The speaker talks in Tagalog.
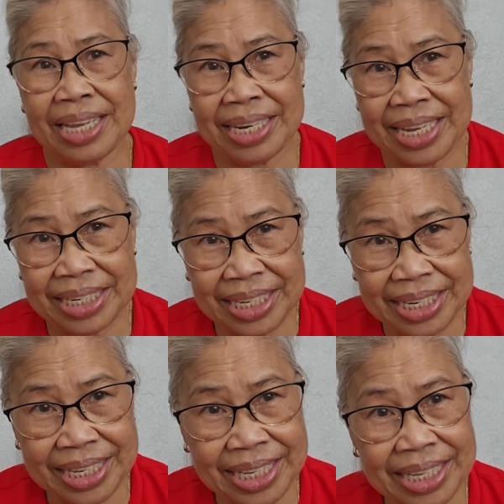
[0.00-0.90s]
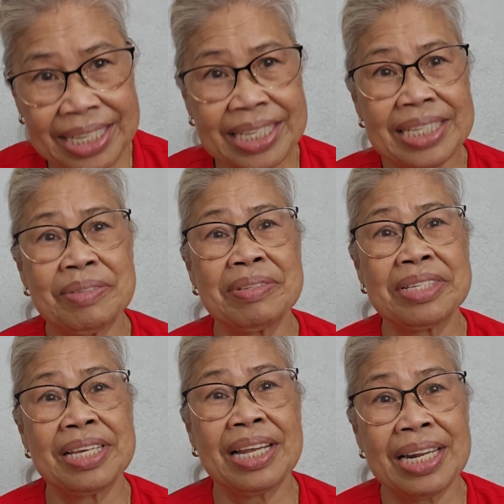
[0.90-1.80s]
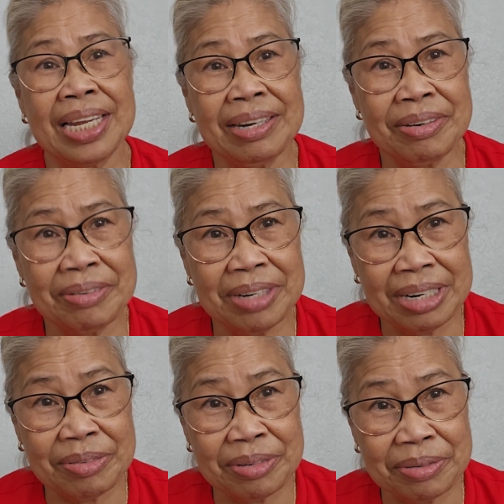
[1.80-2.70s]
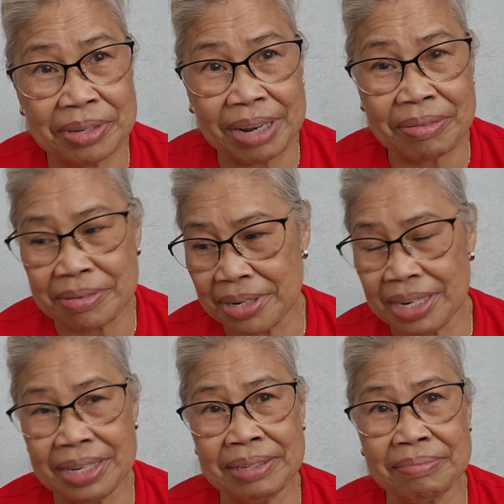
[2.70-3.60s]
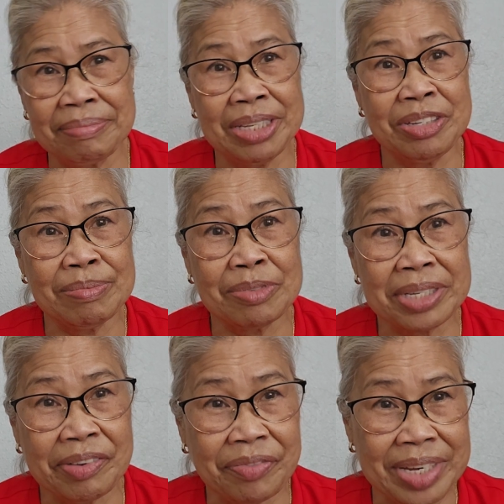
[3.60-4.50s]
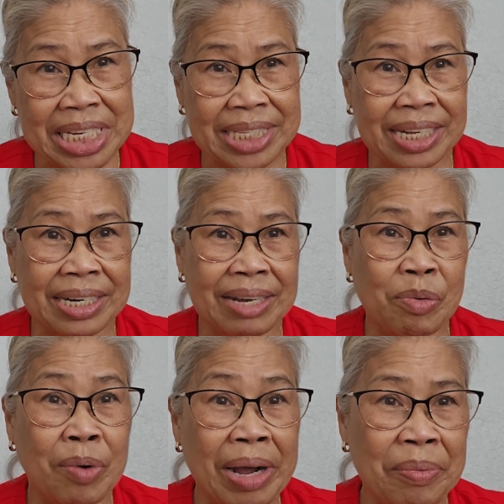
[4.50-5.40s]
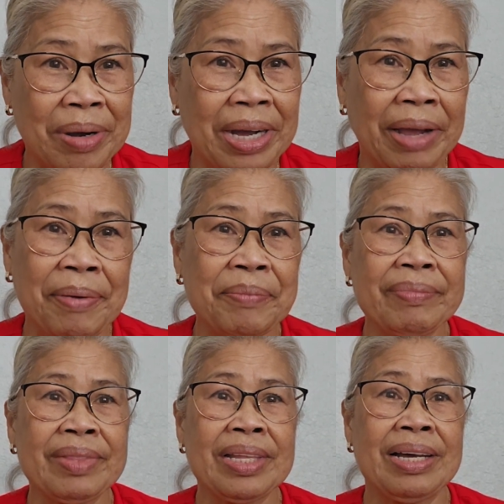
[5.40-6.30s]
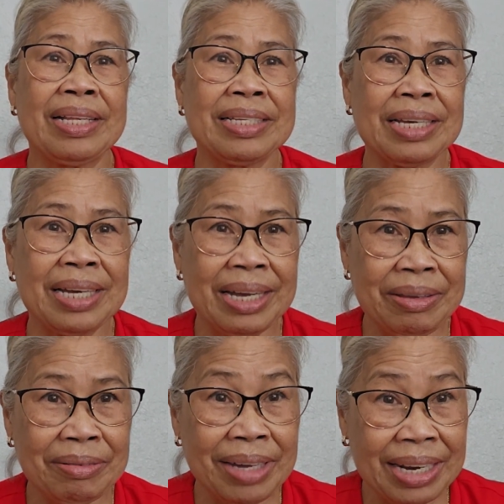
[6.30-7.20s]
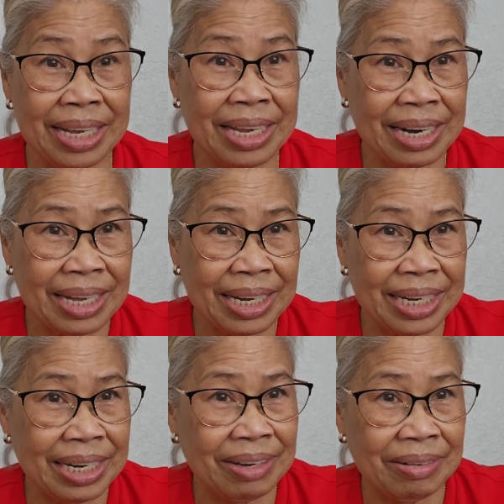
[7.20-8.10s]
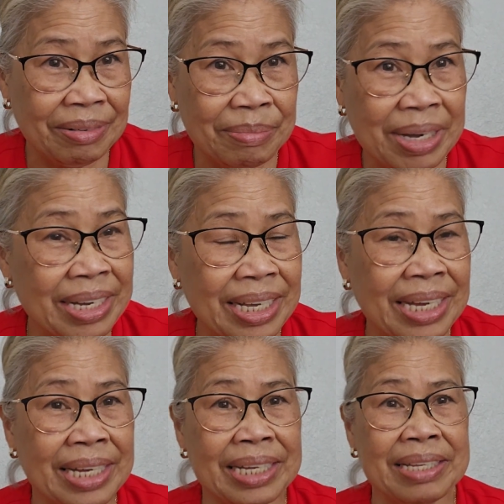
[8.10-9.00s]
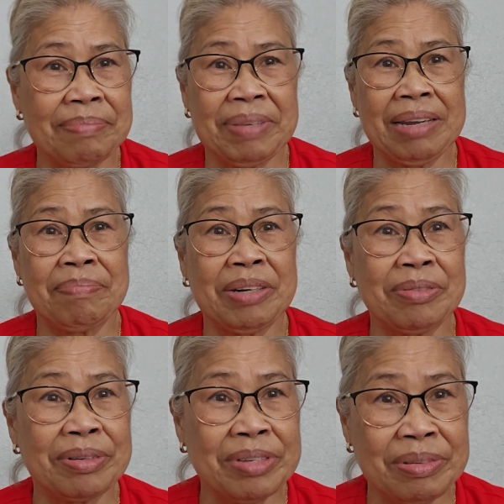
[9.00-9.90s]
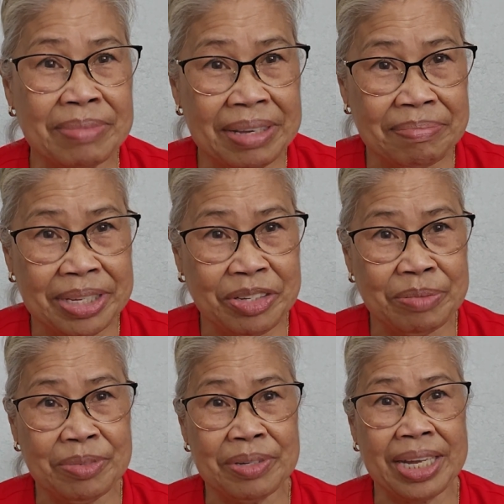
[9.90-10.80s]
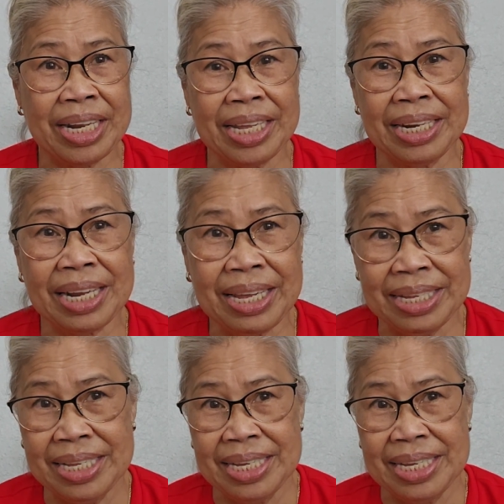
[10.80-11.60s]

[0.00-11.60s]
kay Daddy Nick, Konsihalando. Nanonood ako ng video mo sa Fista ng Wawa at saka yung karera kaninang umaga pinapanood ko yung mga video mong karera